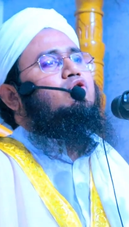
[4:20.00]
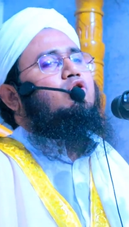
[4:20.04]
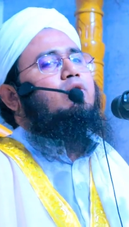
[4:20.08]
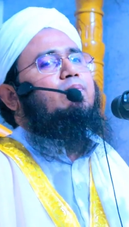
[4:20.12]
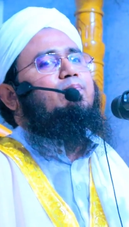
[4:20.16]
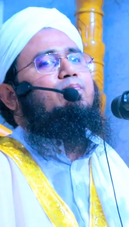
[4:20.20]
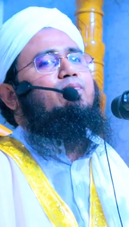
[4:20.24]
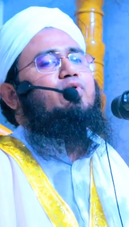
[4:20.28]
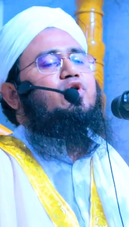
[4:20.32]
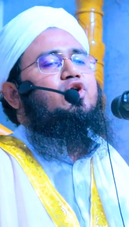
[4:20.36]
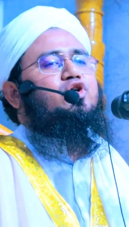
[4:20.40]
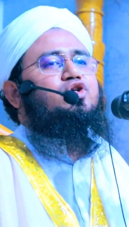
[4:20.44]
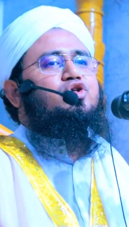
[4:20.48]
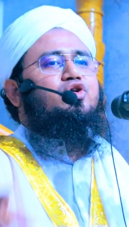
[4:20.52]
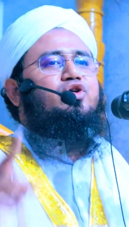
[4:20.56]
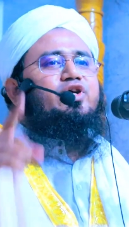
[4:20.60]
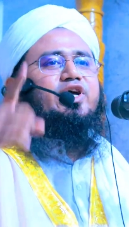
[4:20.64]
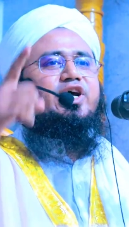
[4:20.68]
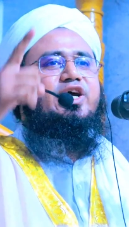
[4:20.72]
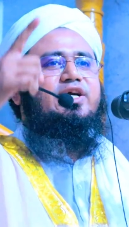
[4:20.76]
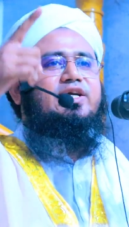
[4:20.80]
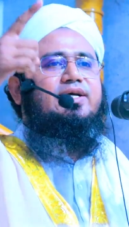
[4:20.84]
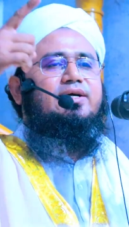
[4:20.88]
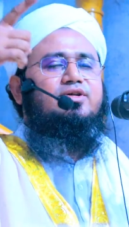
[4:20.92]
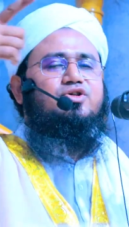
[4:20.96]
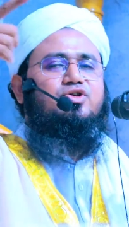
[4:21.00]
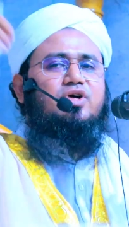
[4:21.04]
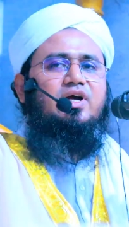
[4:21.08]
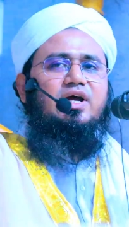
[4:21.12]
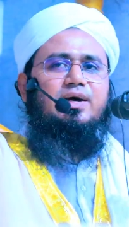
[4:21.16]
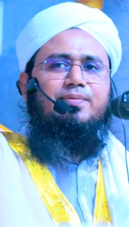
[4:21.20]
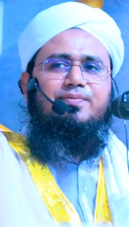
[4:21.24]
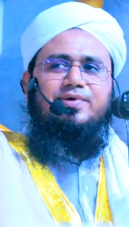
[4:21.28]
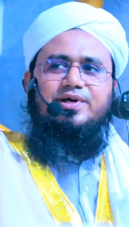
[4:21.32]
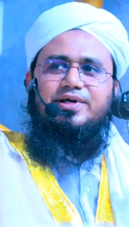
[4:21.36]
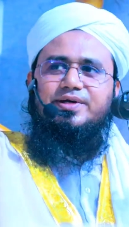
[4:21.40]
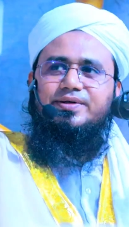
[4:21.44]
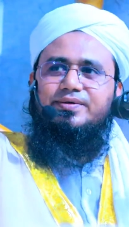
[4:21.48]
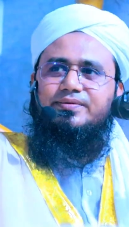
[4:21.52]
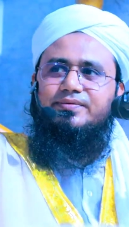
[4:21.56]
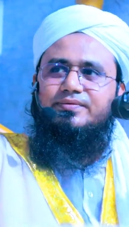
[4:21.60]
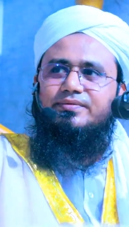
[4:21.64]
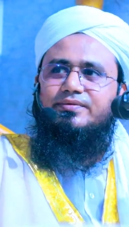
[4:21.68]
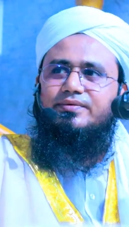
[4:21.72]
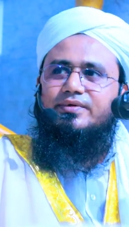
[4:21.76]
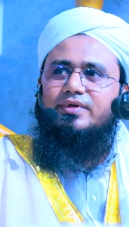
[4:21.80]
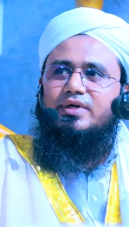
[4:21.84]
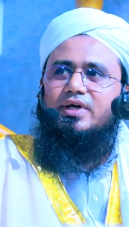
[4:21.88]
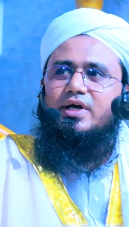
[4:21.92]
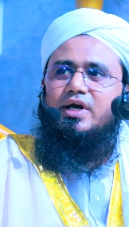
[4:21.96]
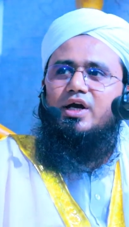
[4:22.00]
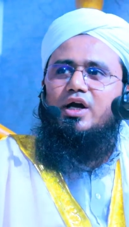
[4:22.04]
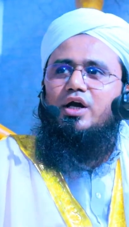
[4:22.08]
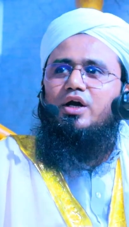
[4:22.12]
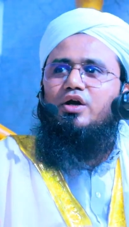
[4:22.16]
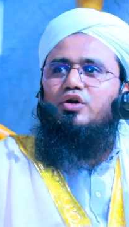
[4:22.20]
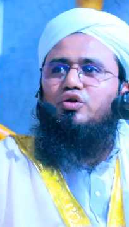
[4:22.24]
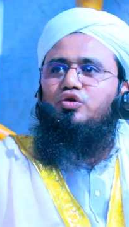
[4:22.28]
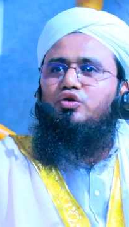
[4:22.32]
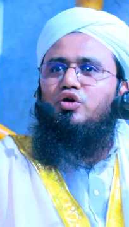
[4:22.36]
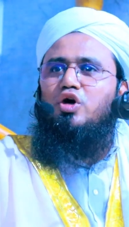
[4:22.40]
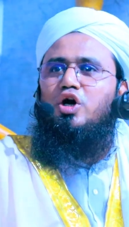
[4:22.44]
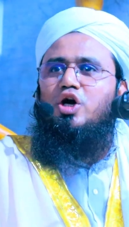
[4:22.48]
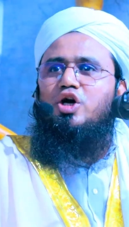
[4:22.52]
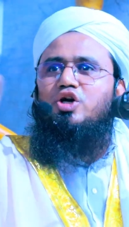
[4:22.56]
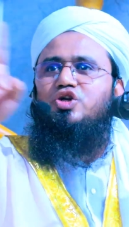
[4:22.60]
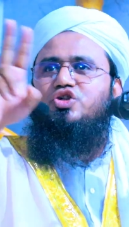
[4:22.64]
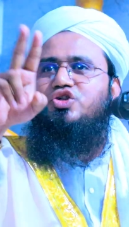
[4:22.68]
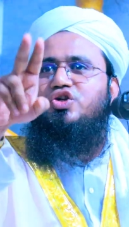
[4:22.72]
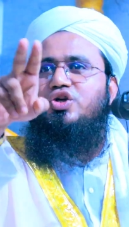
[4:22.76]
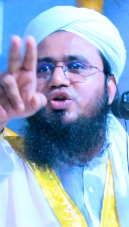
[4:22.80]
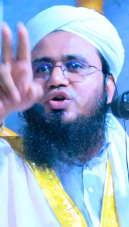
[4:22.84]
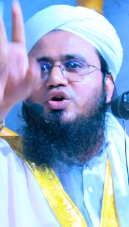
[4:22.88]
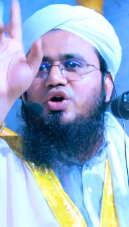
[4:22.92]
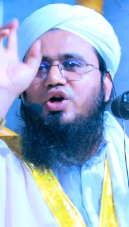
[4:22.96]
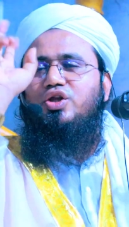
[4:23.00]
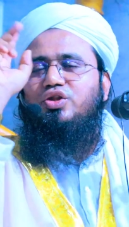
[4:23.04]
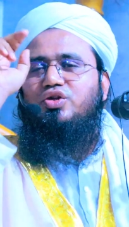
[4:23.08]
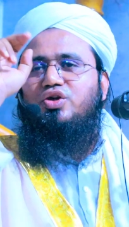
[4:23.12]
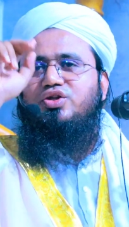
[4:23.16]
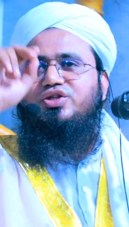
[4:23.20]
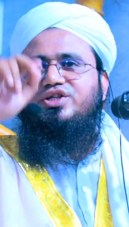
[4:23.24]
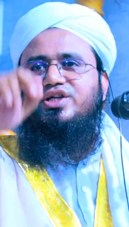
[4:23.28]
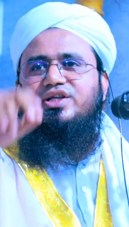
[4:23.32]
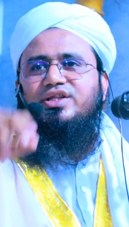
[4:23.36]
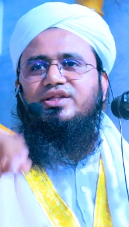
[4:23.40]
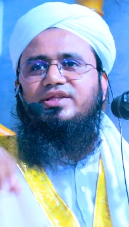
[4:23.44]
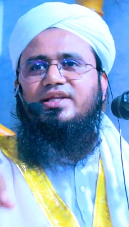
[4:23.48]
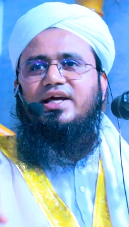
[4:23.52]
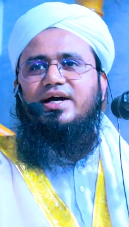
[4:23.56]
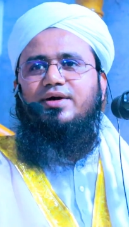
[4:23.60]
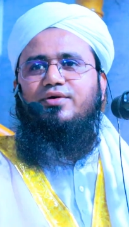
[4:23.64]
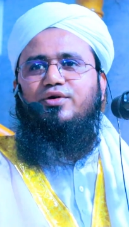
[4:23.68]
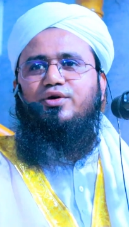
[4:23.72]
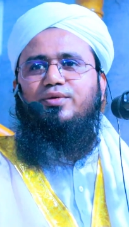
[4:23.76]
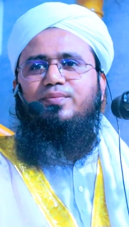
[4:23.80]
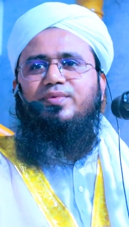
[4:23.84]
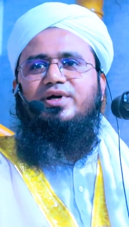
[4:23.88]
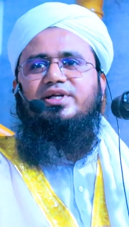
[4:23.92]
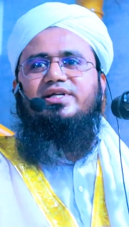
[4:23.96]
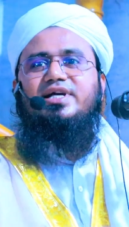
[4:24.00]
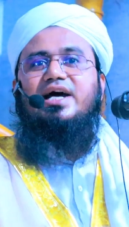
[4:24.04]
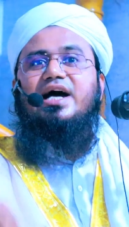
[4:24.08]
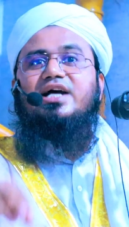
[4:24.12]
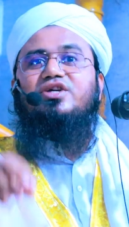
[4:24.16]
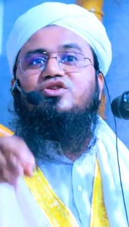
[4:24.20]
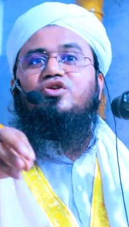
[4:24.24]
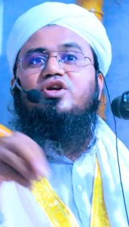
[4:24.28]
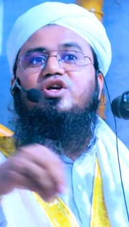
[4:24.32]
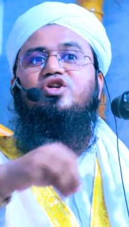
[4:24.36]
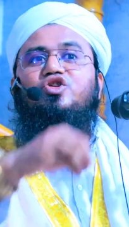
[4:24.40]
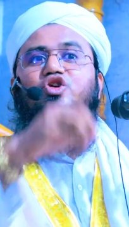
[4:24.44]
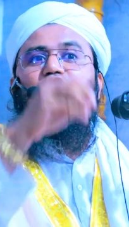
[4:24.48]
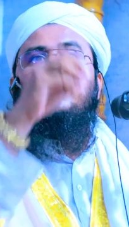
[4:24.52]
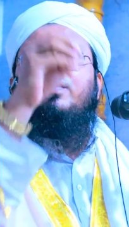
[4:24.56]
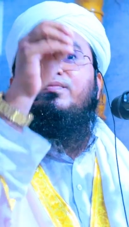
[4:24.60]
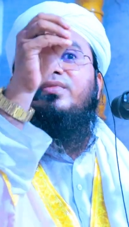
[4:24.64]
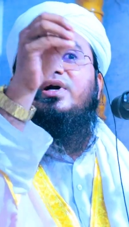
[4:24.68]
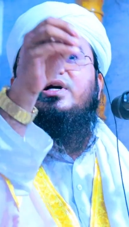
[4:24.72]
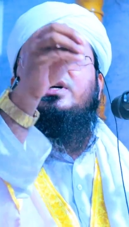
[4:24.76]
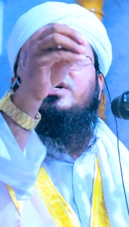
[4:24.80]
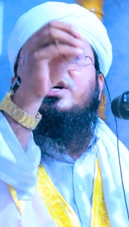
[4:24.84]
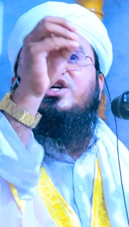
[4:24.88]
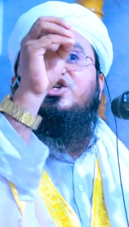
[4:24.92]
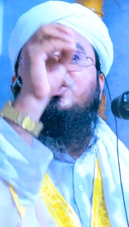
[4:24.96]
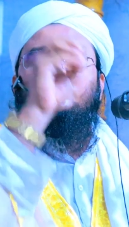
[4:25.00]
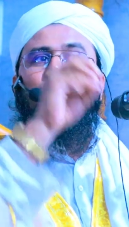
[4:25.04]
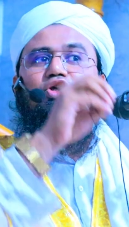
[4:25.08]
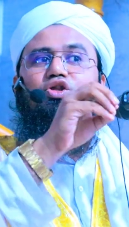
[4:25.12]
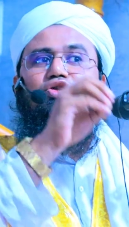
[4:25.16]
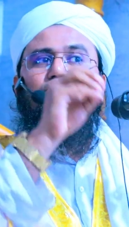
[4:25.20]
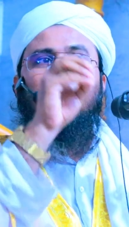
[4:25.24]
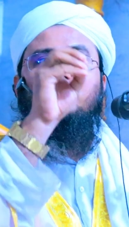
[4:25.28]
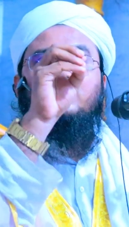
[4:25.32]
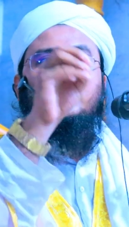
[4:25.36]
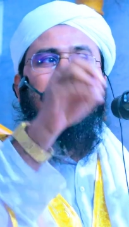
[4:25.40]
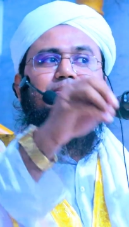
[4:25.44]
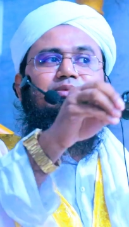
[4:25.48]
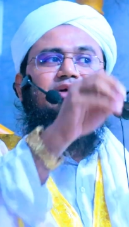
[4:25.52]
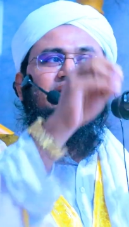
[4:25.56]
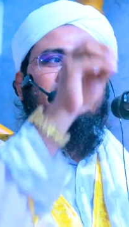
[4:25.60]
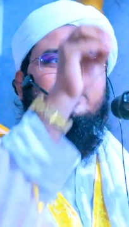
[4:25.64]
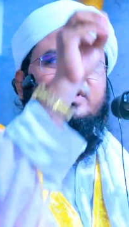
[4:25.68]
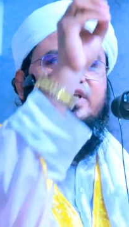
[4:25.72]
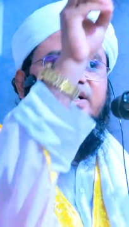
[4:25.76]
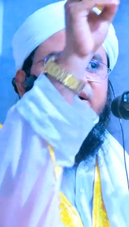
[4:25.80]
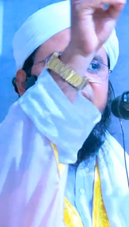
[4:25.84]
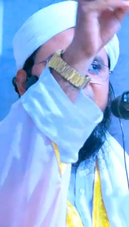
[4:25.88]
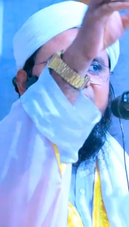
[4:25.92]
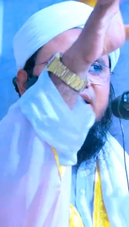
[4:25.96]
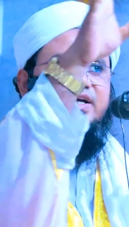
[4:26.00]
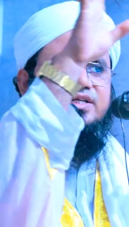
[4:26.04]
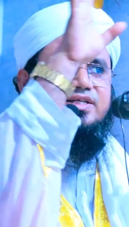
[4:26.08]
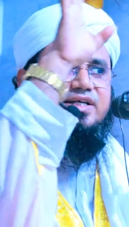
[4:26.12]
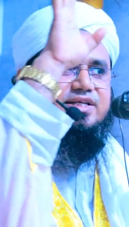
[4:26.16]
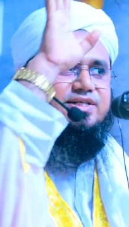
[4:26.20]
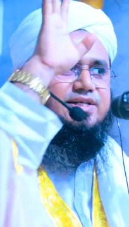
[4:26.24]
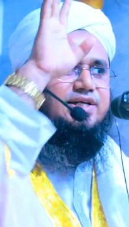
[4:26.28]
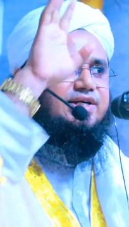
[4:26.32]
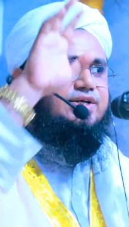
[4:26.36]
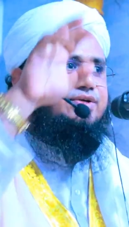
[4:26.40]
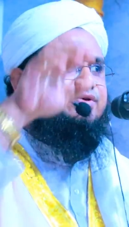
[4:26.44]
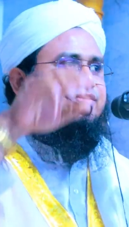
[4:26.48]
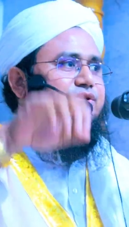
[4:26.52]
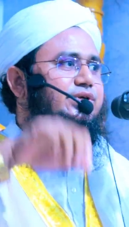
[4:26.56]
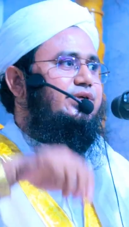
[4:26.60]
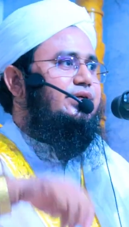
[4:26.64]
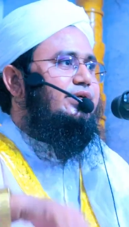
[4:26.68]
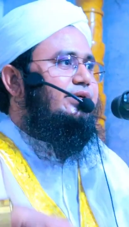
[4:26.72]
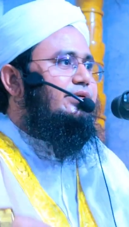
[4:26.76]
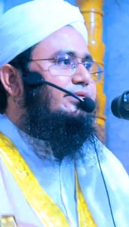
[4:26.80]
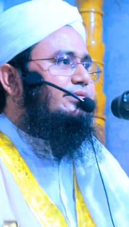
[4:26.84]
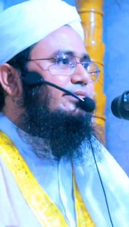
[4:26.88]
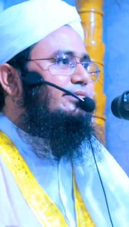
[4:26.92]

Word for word: নব্বই জনে এটা ছড়াবে জন হয়তো চিন্তা করবে যে আসলে সংবাদটা সত্য না মিথ্যা এটা আগে যাচাই করি